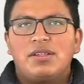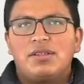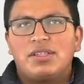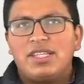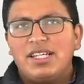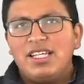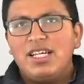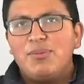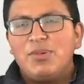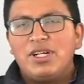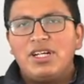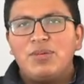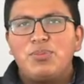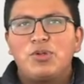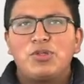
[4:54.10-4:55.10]
Tarea
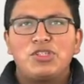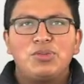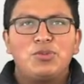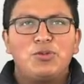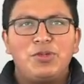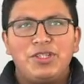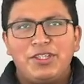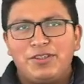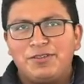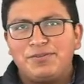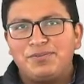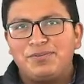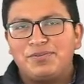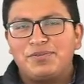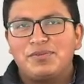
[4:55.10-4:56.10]
para el próximo video,
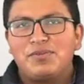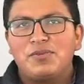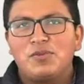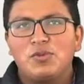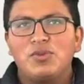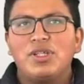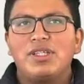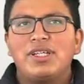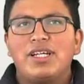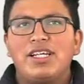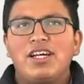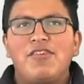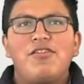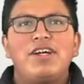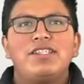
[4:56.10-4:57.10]
una
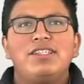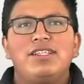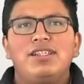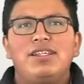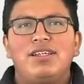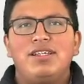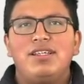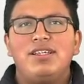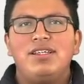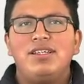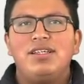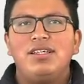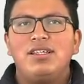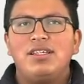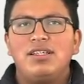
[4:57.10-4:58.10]
tarea fácil
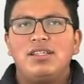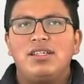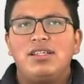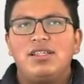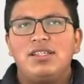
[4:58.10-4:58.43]
y,